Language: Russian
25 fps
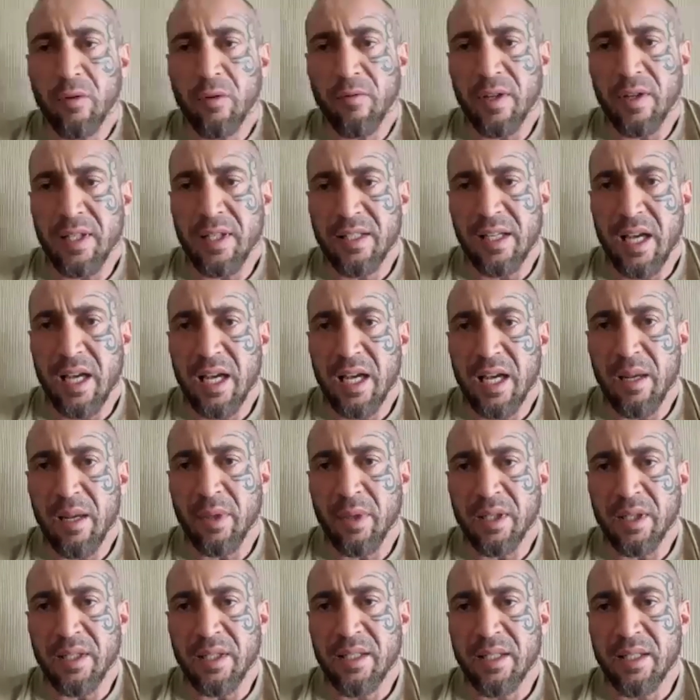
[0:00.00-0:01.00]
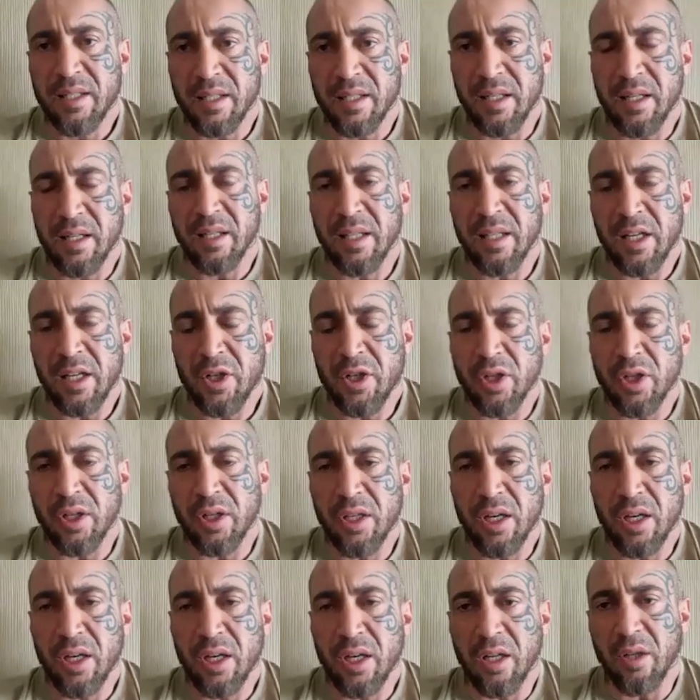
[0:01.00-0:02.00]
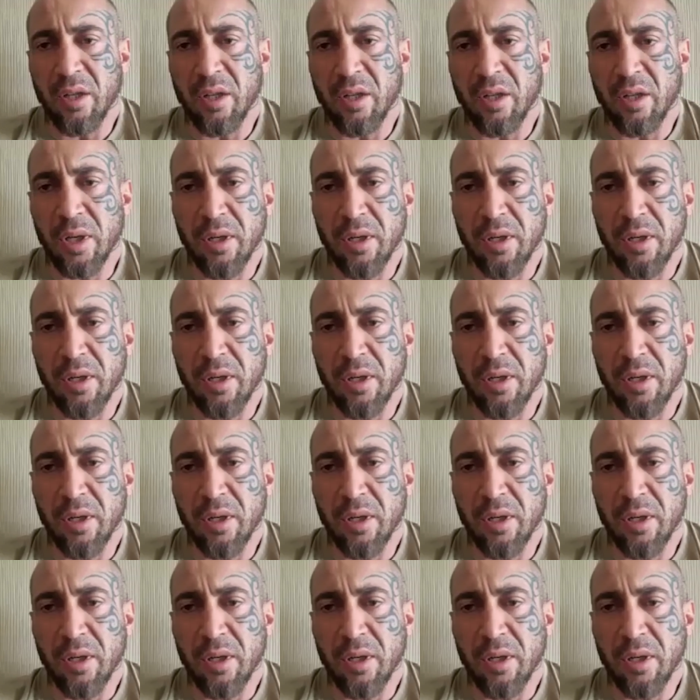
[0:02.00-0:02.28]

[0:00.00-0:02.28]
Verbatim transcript: войска именно с наших территорий.